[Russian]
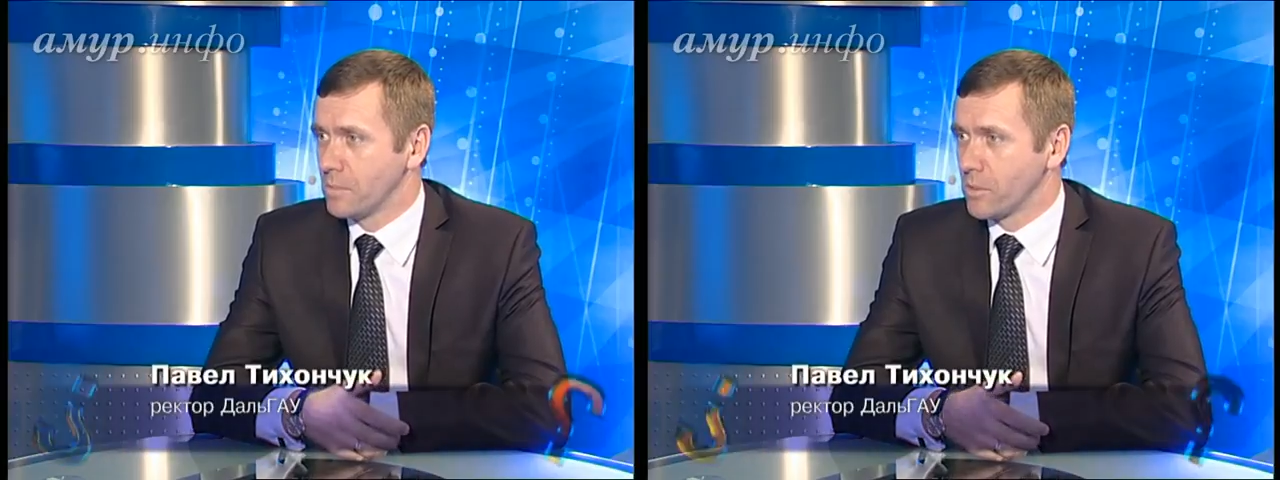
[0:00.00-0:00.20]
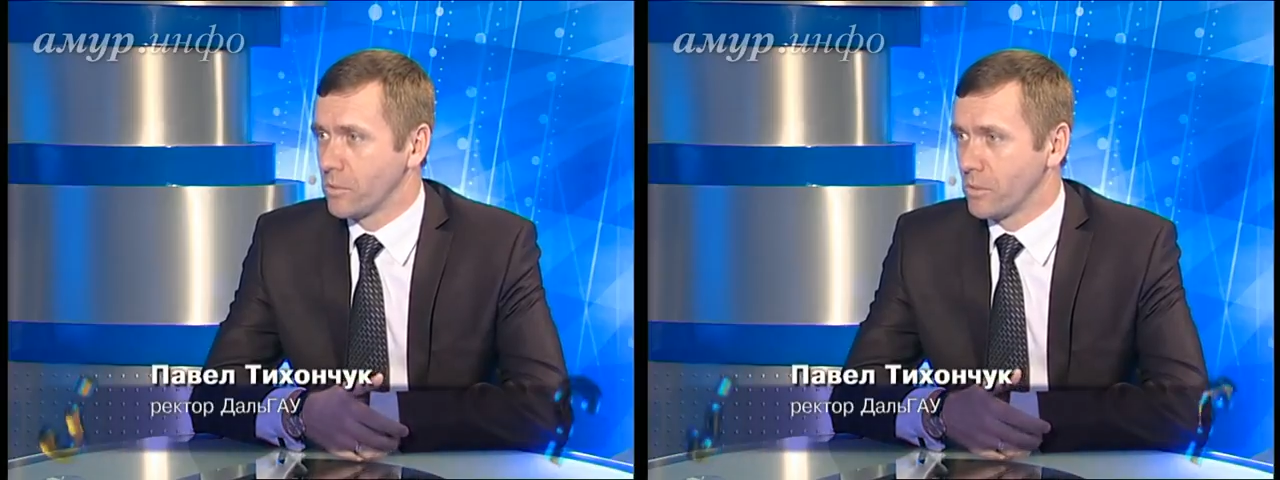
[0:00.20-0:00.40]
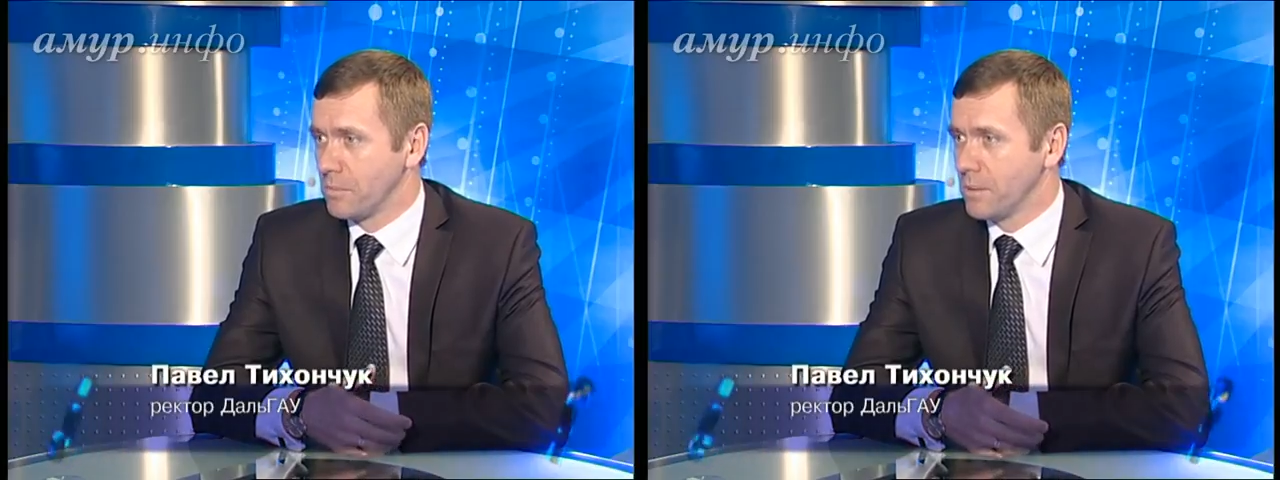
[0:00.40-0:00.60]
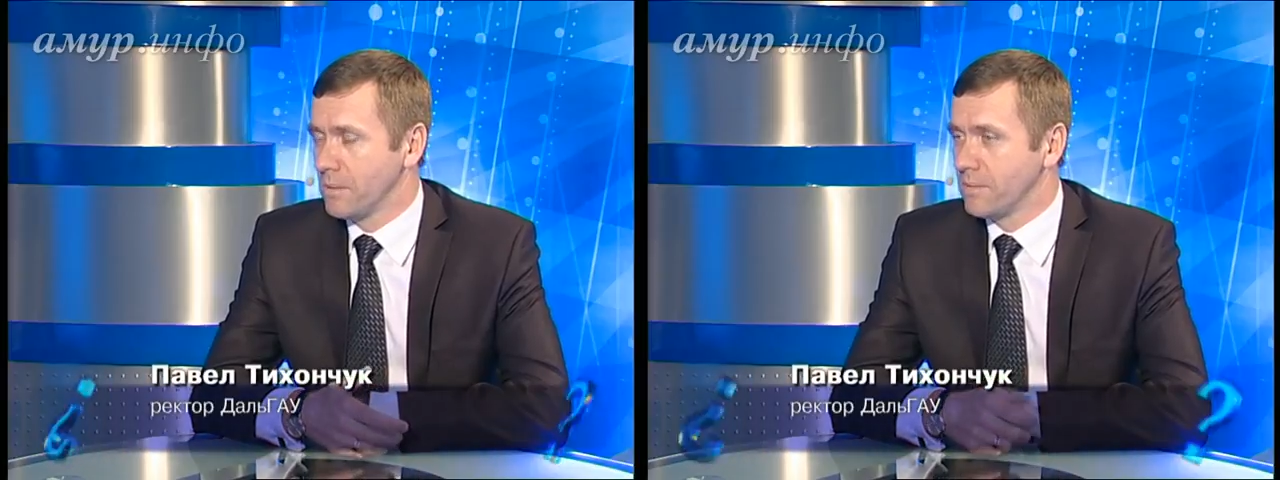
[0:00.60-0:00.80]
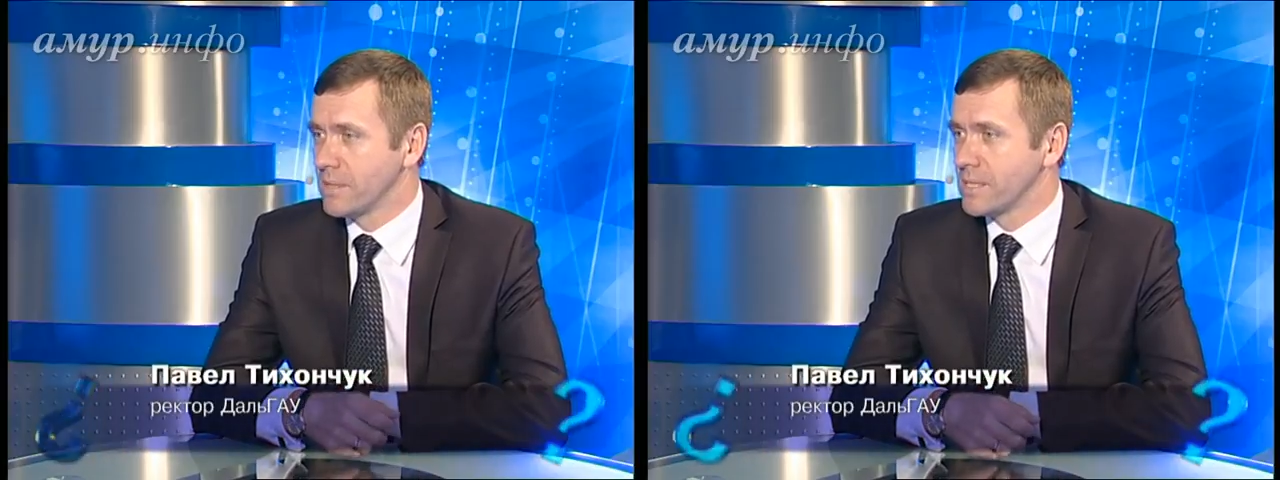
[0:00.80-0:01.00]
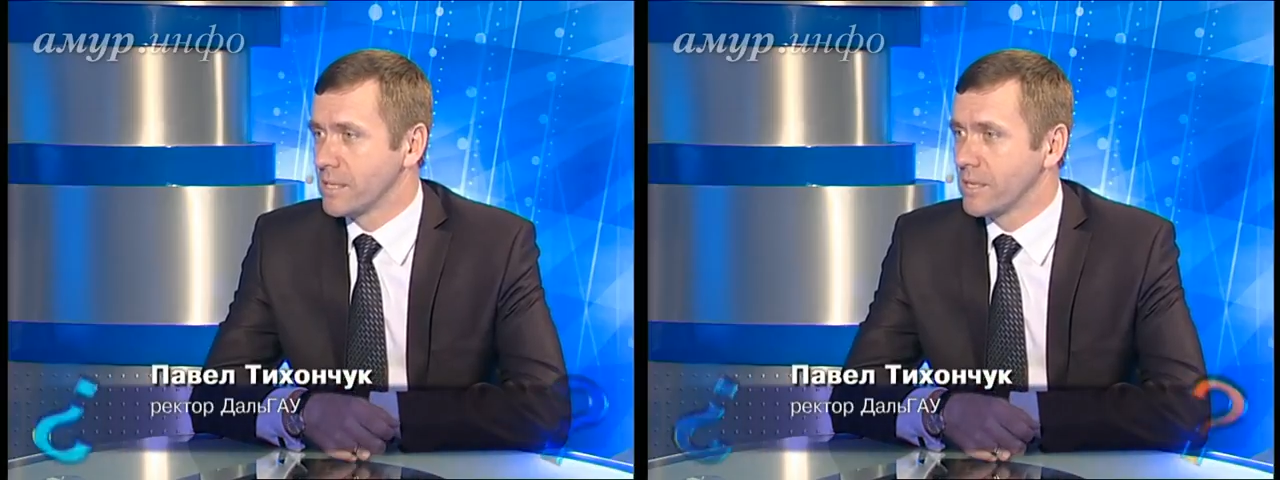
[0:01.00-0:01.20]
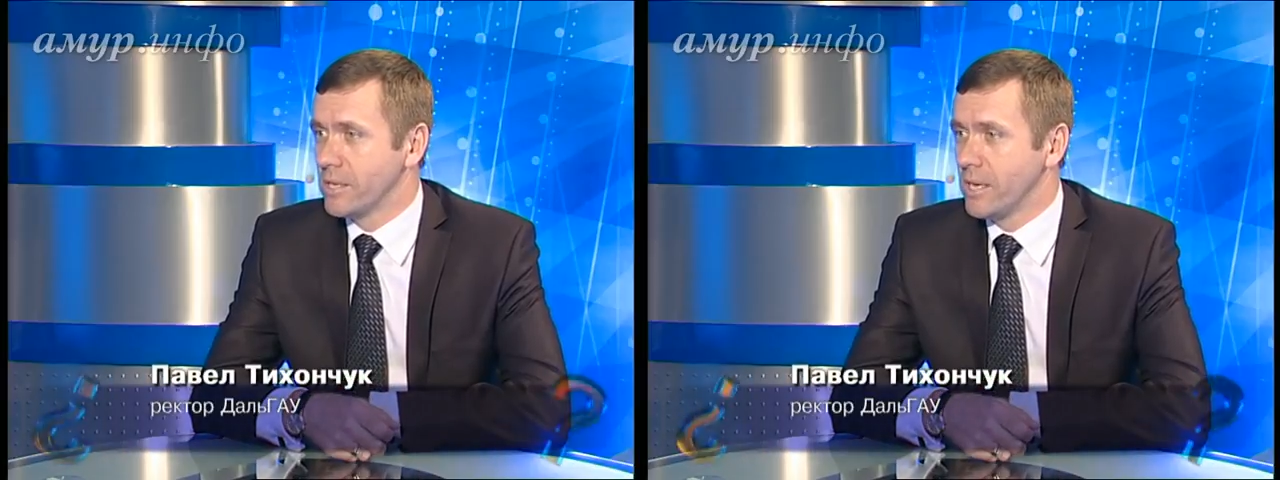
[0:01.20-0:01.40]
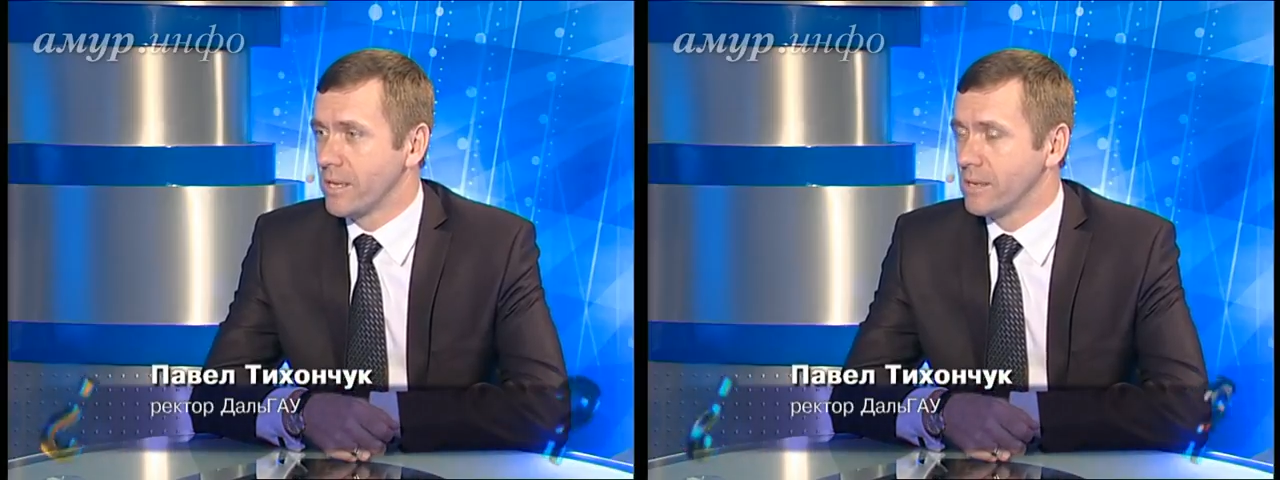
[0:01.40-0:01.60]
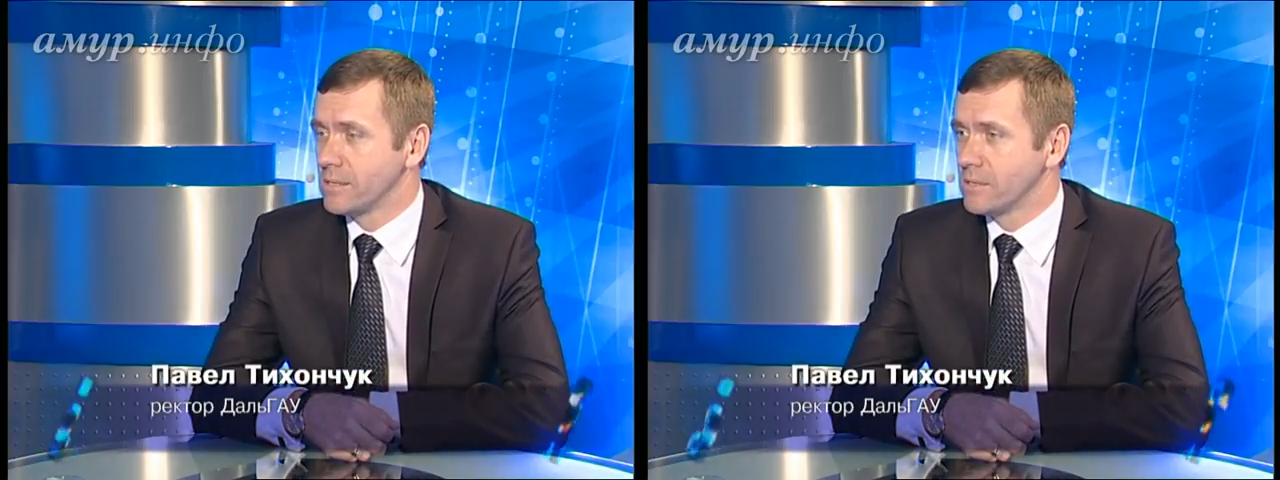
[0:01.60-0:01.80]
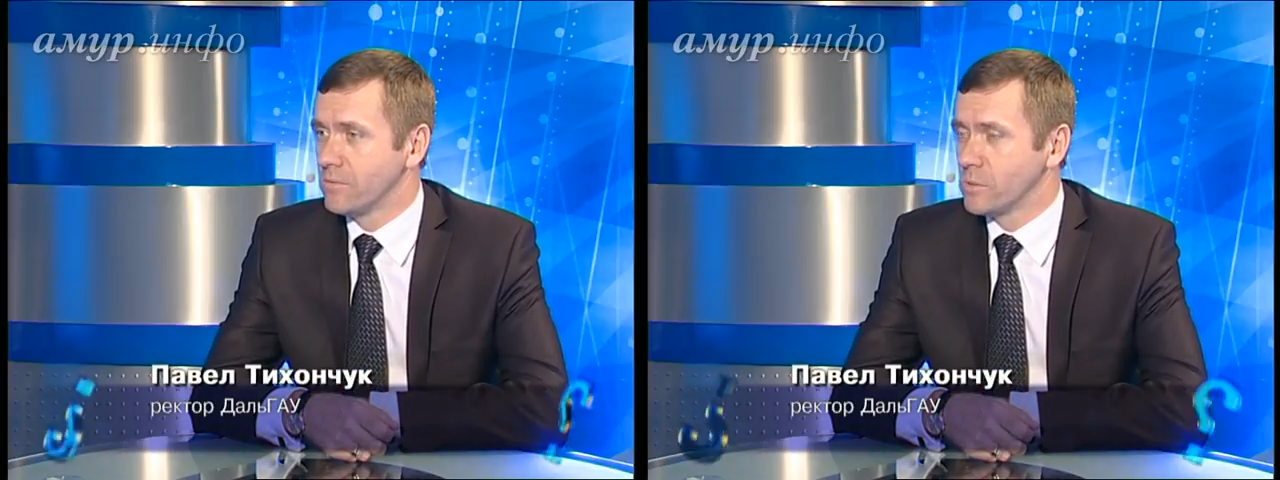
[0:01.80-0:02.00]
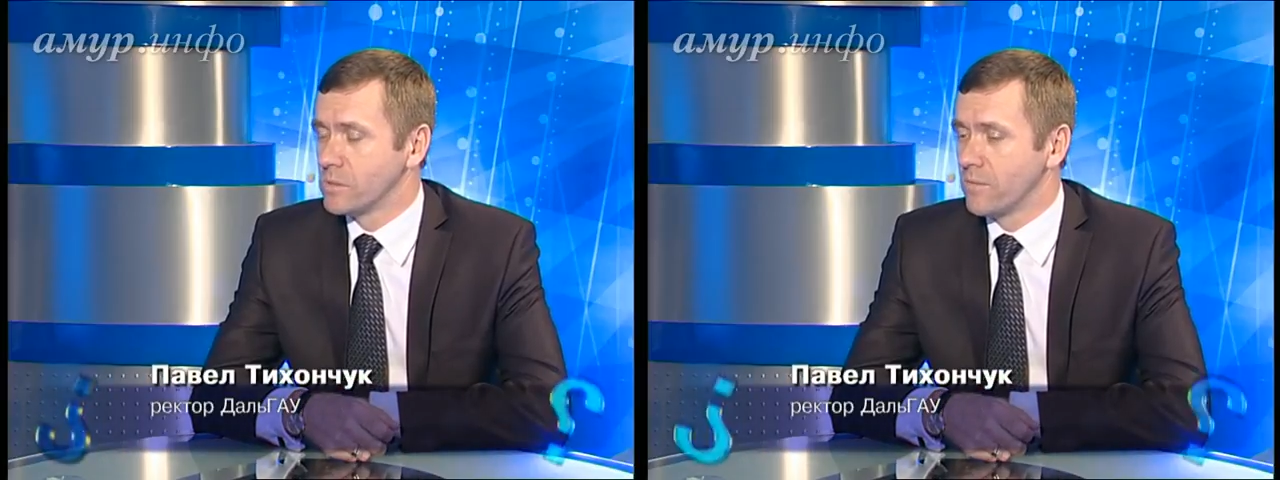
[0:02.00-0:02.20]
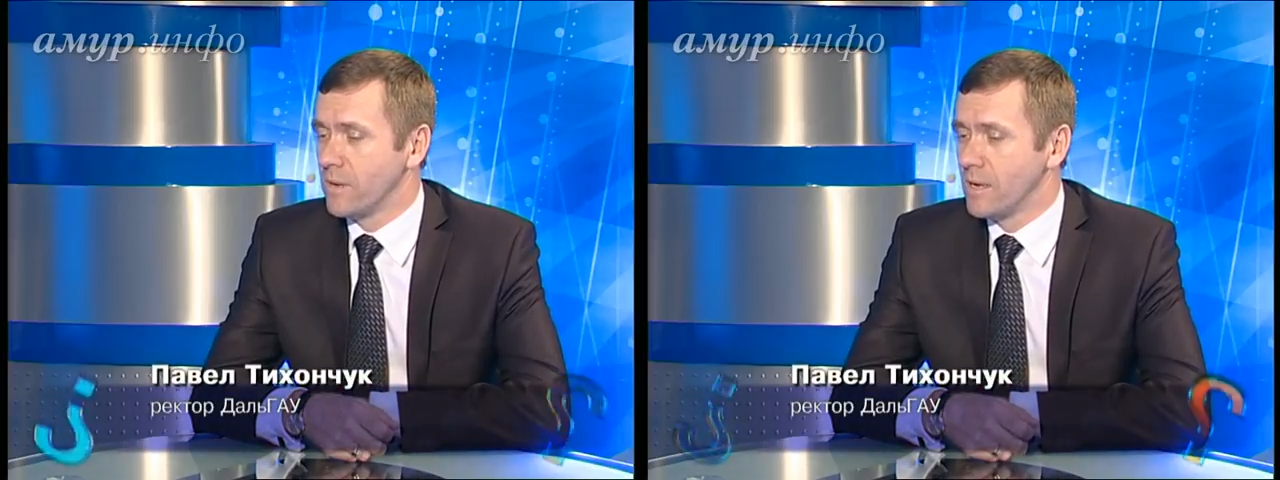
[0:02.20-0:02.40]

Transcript: который был в оценке деятельности вузов.